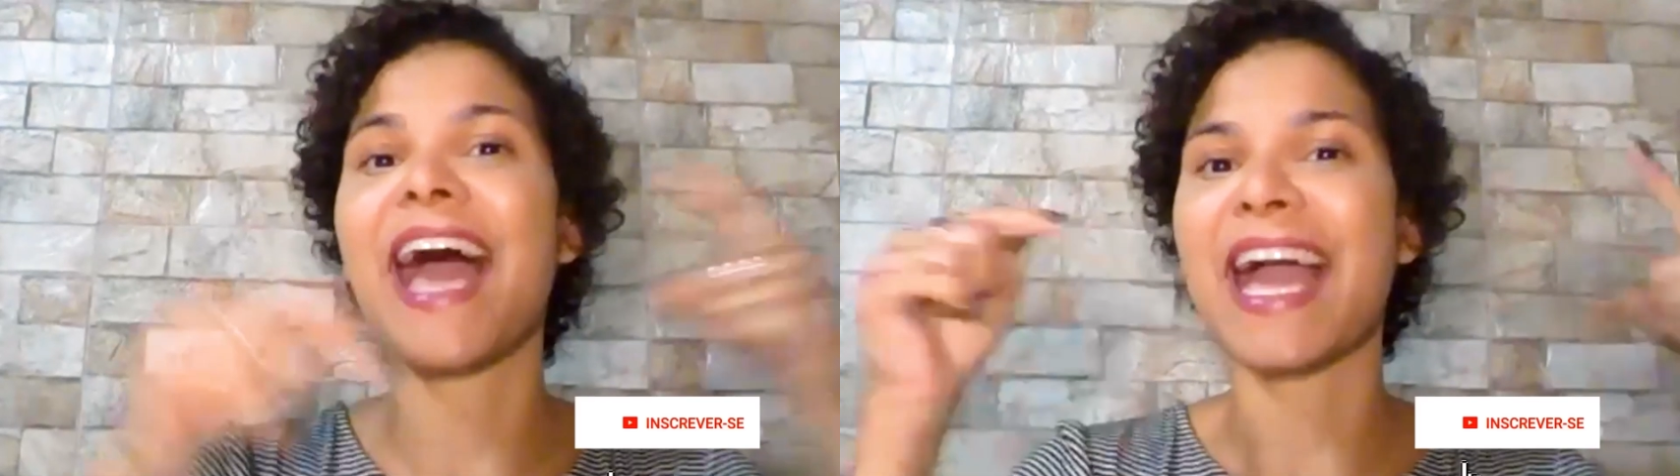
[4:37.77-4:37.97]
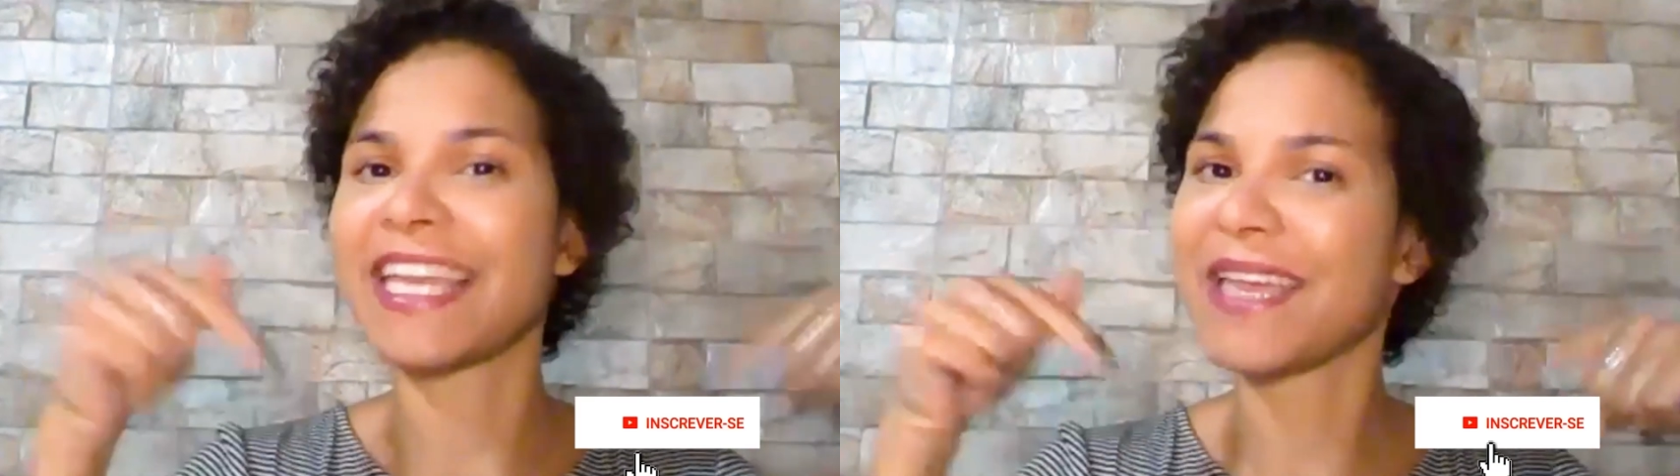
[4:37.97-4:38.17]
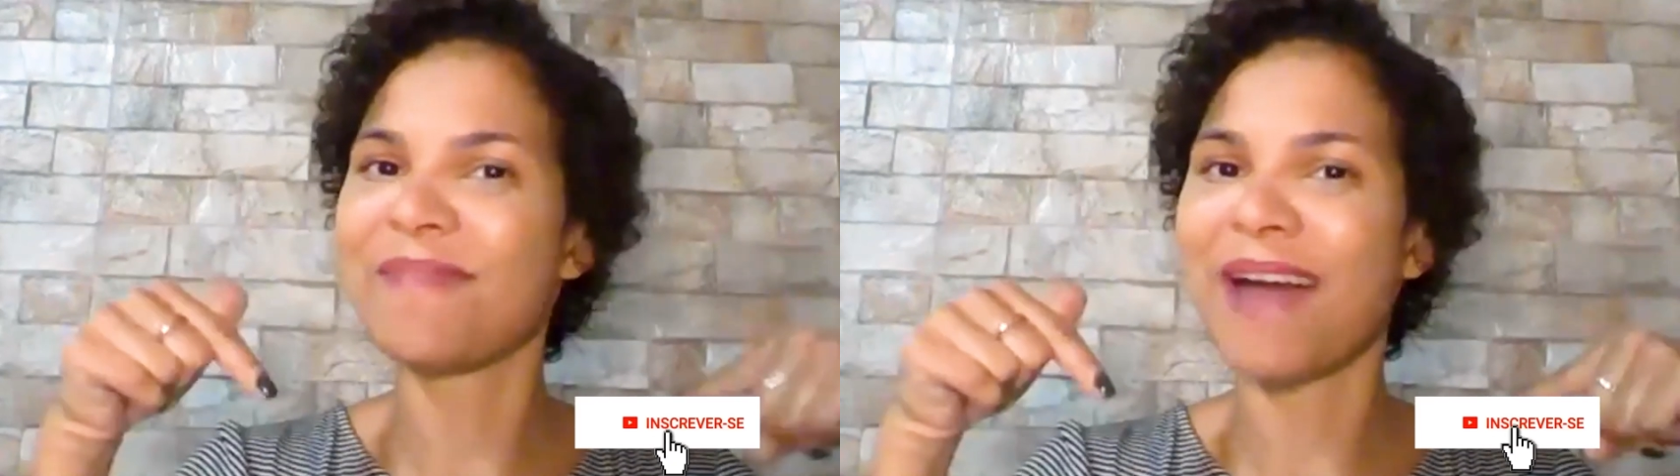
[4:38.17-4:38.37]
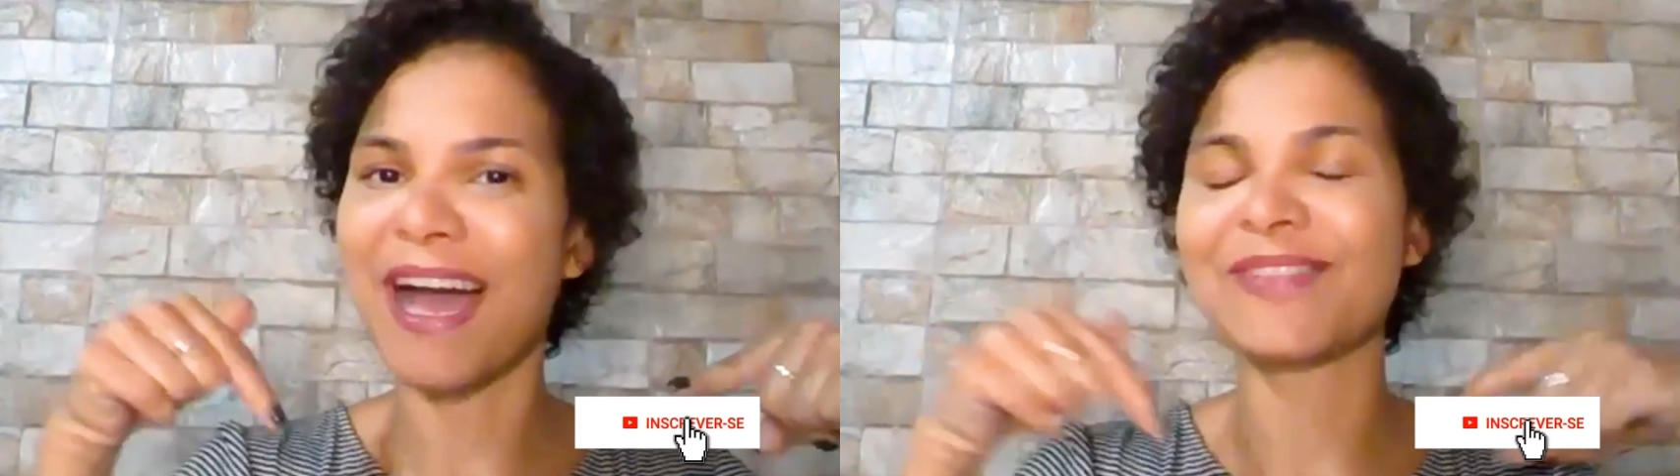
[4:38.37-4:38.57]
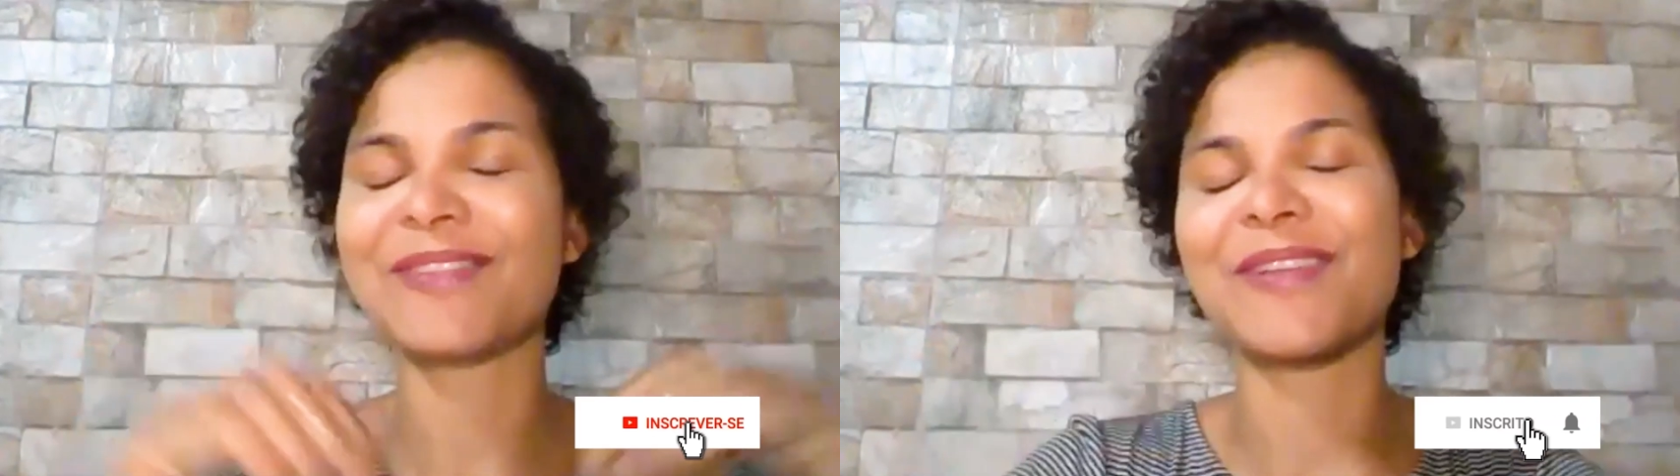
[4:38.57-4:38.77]
aqui
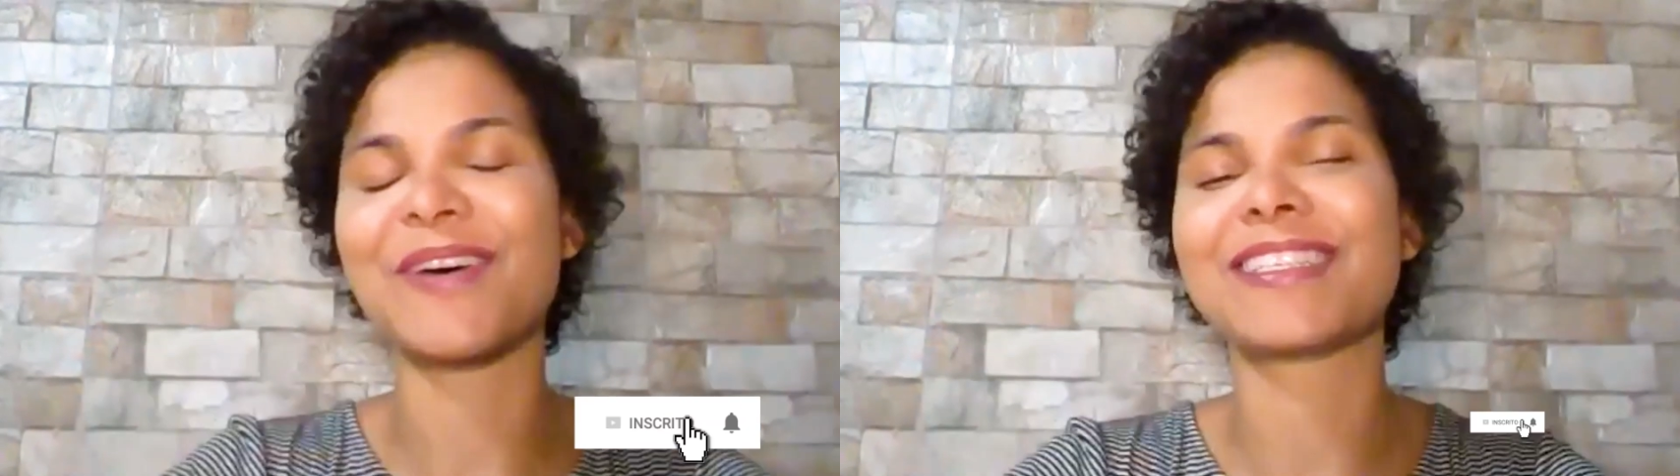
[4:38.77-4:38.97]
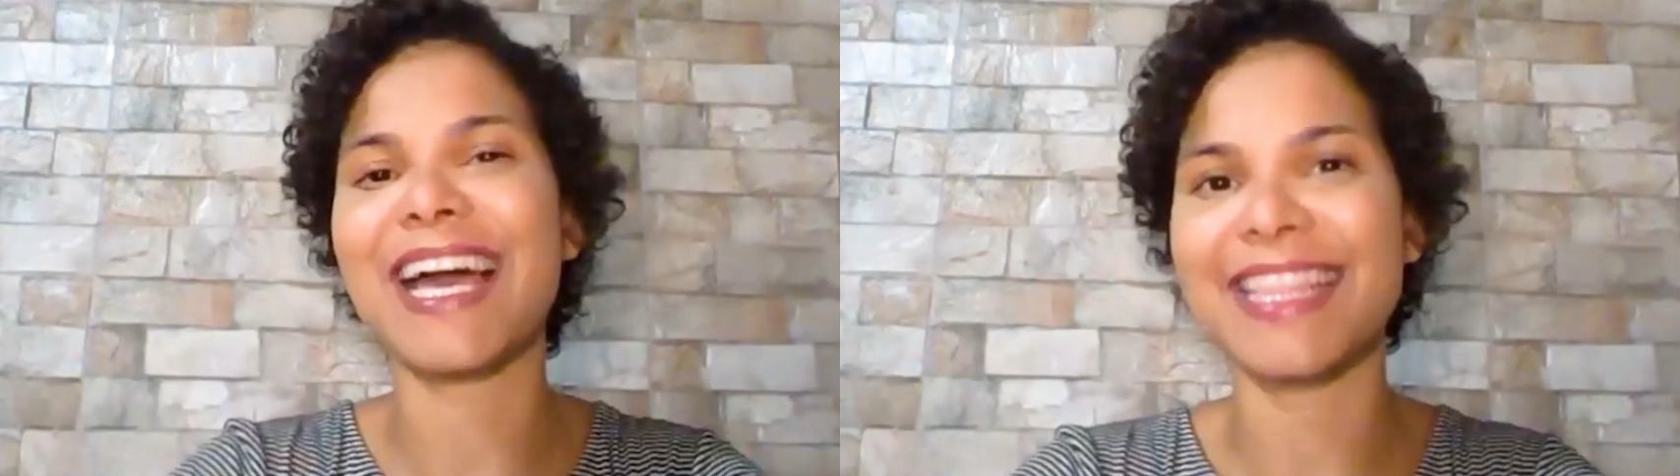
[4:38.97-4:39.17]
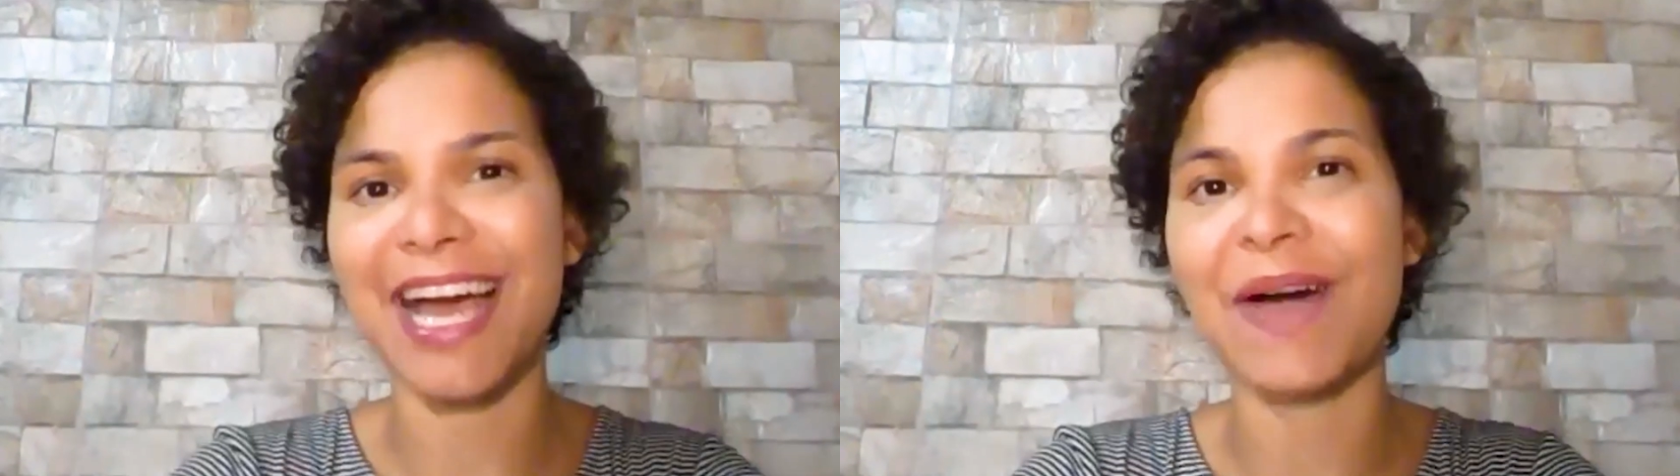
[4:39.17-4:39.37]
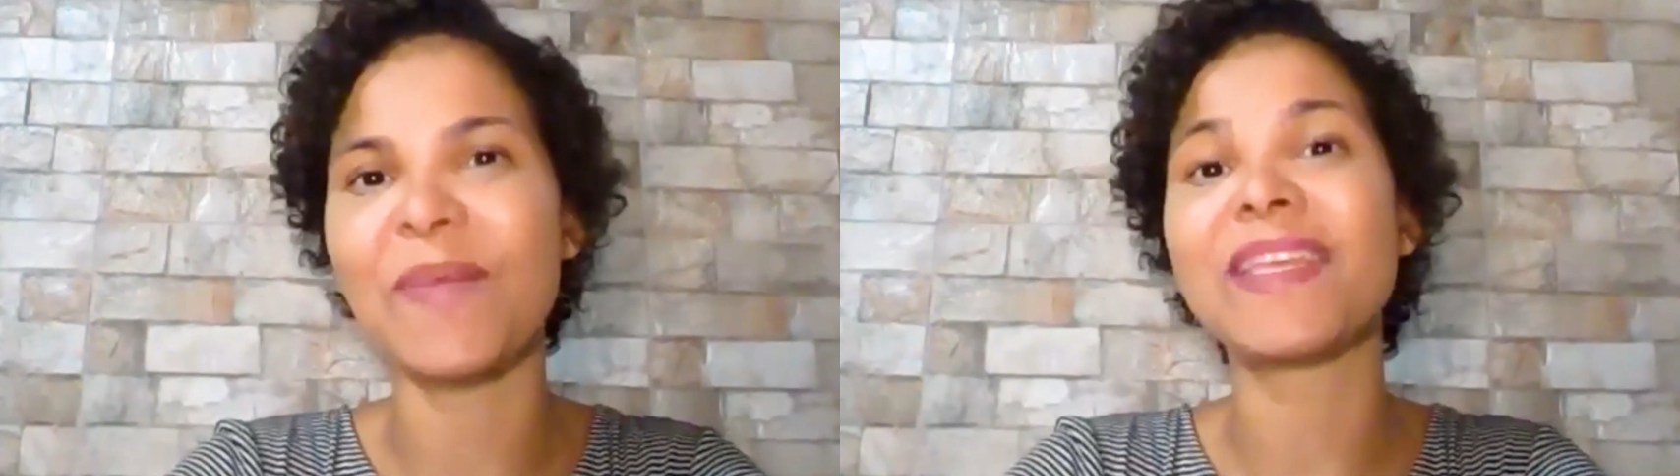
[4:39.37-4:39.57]
embaixo no nosso canal